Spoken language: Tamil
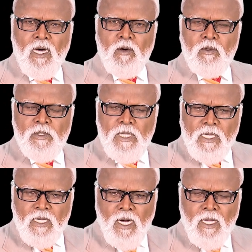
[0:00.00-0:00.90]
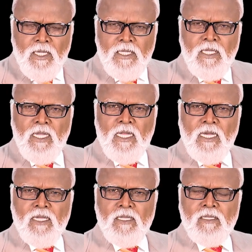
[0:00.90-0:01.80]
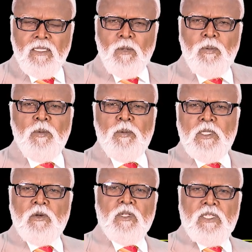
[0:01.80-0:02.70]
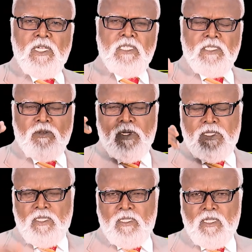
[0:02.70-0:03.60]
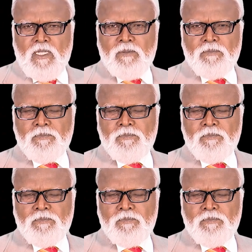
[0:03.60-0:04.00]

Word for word: அவர்களுடைய கால் அடியில் எப்படிப்பட்ட ஒரு தேசத்தை வைத்திருந்தார்